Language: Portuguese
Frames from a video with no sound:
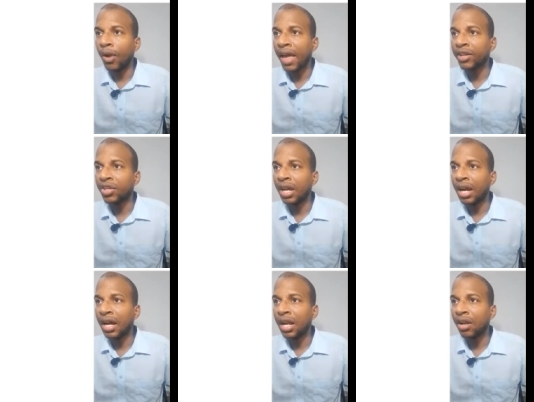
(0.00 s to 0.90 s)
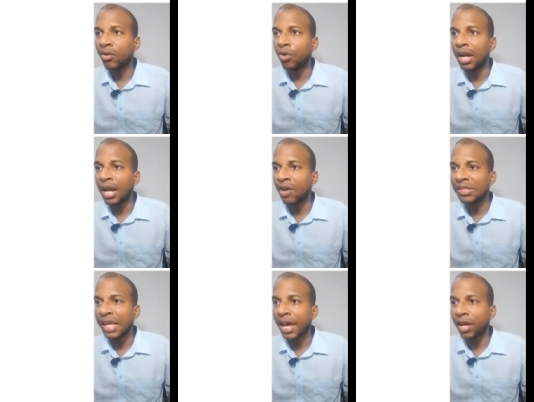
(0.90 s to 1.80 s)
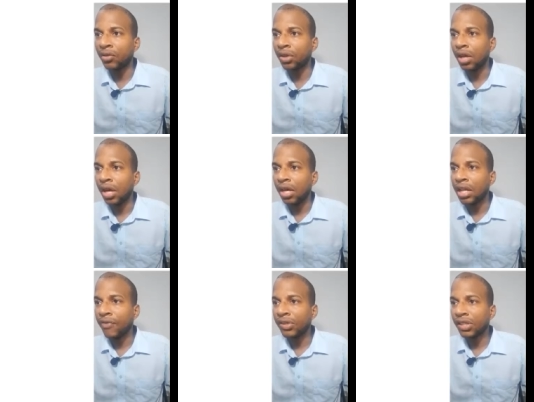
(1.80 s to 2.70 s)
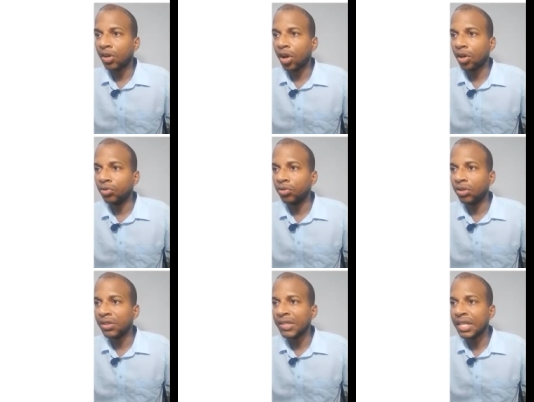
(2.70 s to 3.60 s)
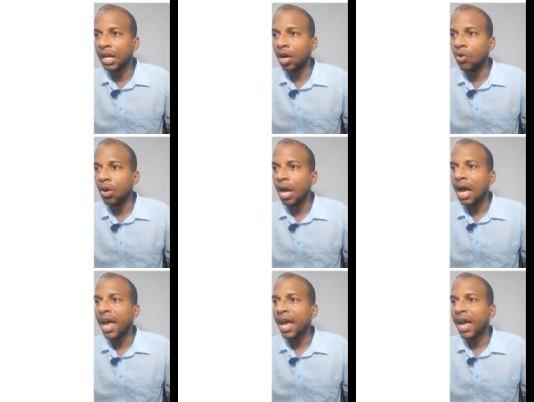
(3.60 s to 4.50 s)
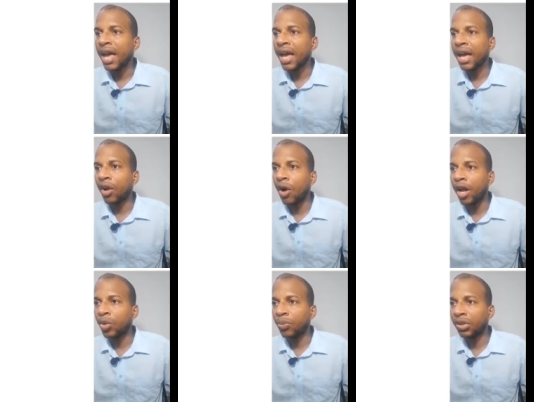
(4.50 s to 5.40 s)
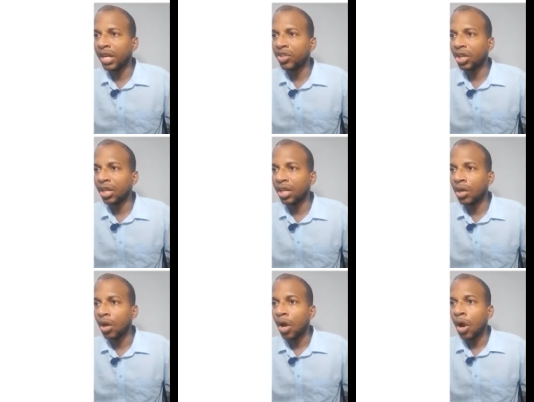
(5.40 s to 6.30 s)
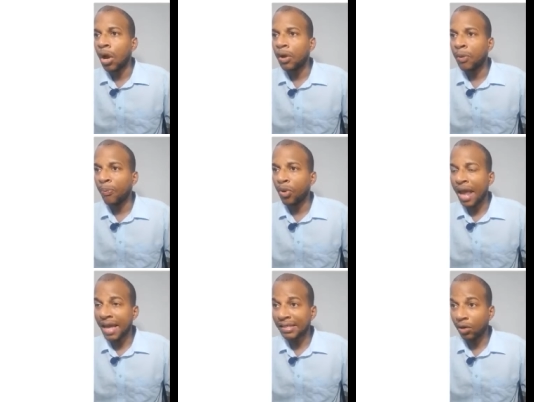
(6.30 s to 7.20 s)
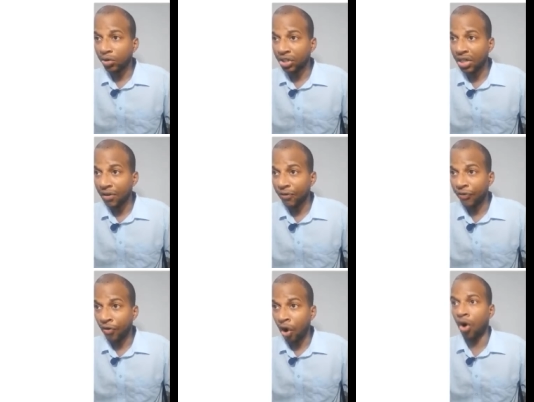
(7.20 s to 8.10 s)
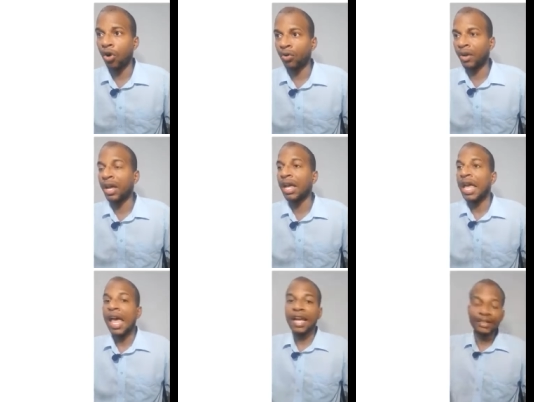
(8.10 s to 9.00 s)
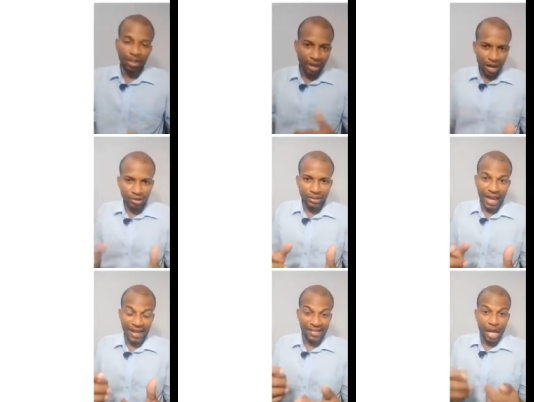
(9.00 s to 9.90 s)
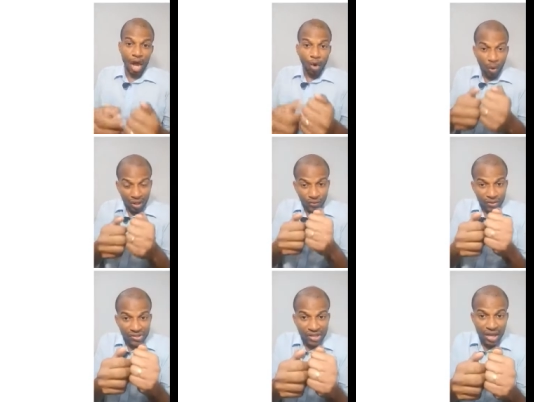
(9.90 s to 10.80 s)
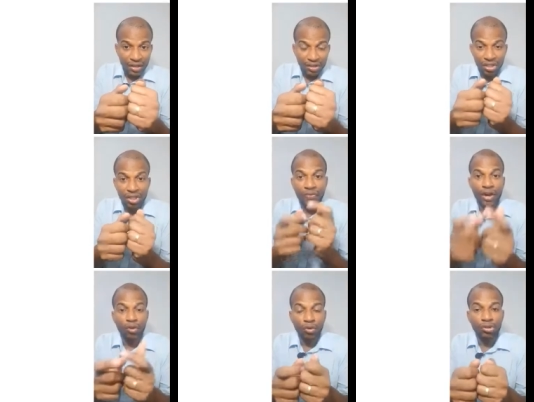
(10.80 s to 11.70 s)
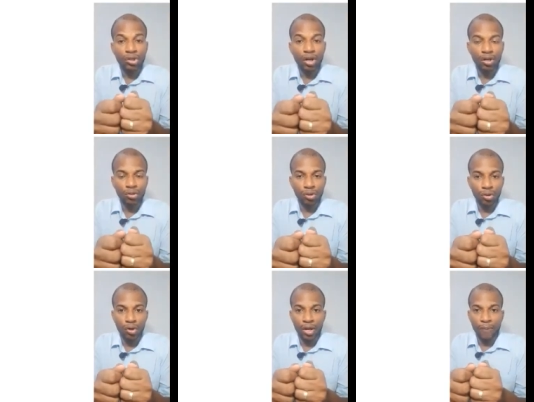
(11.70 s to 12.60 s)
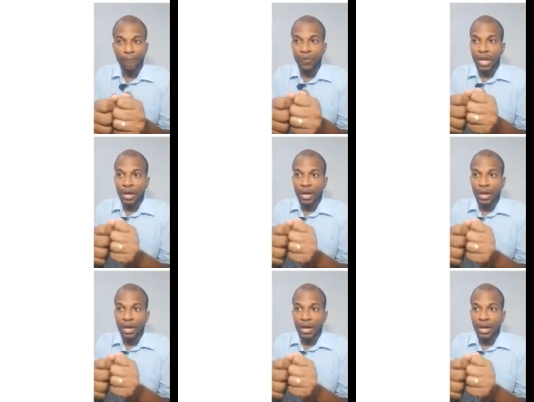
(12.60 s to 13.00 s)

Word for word: o LED de cana, né, o canal zero, e aí você coloca o duct cycle é, correspondente aqui por essa rotina for, não é? Então o que acontece? Quando você estiver controlando o drone,